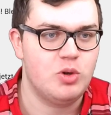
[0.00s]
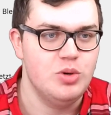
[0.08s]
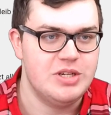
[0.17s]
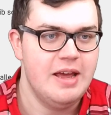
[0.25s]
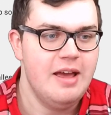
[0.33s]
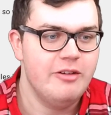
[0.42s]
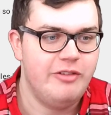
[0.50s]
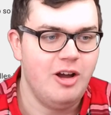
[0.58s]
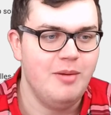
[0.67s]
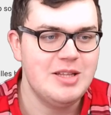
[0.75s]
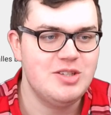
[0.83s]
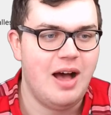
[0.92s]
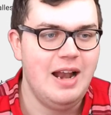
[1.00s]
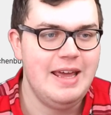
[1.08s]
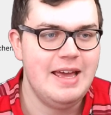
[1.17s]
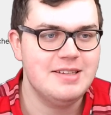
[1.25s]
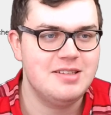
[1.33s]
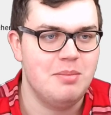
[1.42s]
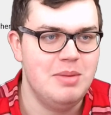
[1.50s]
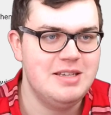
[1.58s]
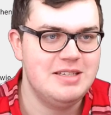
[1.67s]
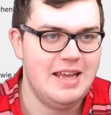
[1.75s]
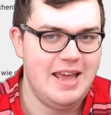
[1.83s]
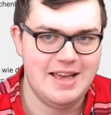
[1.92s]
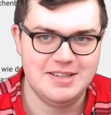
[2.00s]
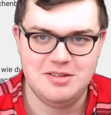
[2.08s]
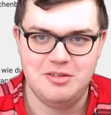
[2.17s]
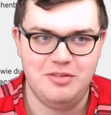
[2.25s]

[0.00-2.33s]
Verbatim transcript: Gut, fangen wir mal zuallererst mit der ersten